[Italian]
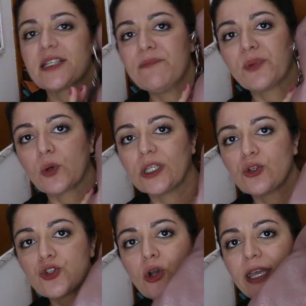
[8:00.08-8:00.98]
esempio
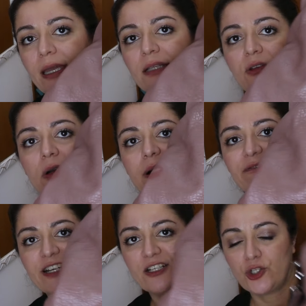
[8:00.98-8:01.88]
quando so che andrò a
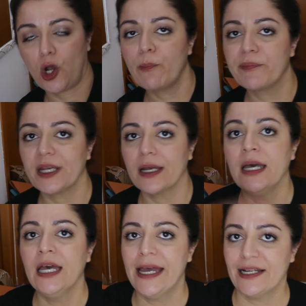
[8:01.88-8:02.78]
fare shopping
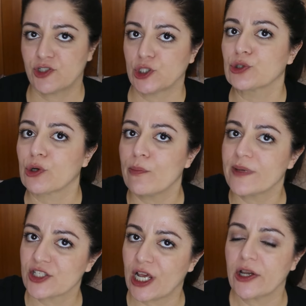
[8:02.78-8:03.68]
al centro
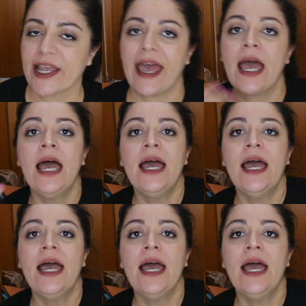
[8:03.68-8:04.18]
commerciale che,